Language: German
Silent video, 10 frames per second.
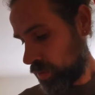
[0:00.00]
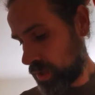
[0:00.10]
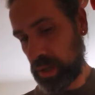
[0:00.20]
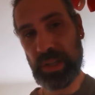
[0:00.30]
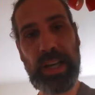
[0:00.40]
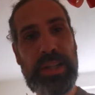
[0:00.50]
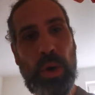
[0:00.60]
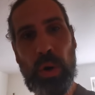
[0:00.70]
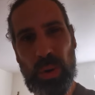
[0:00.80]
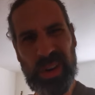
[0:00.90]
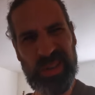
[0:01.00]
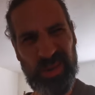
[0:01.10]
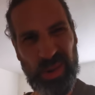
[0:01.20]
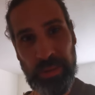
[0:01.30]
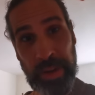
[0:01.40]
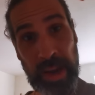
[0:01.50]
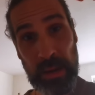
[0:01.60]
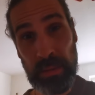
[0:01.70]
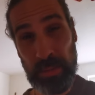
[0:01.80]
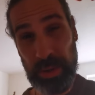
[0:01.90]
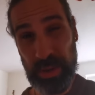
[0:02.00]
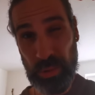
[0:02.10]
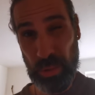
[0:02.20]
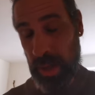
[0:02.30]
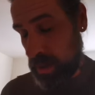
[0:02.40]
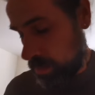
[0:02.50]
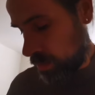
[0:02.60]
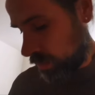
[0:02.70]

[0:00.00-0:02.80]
ich weiß gar nicht, 30 Euro oder so ungefähr, ein bisschen drüber,